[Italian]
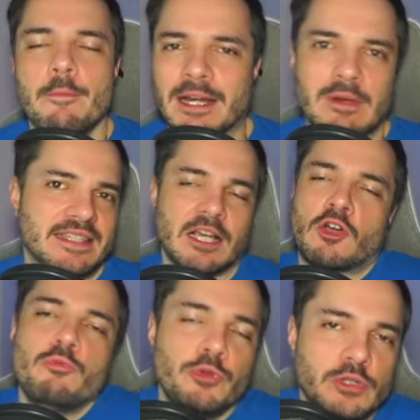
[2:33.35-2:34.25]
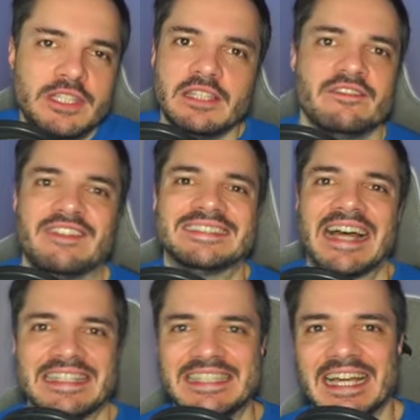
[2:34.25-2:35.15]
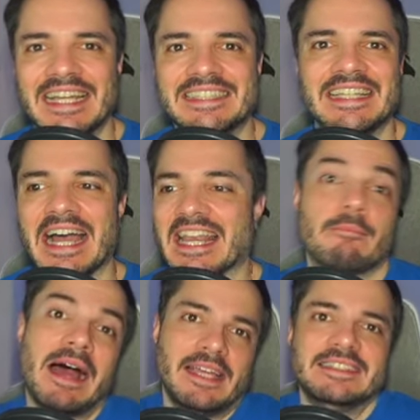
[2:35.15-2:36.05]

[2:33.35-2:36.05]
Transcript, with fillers: per questa community fantastica italiana ma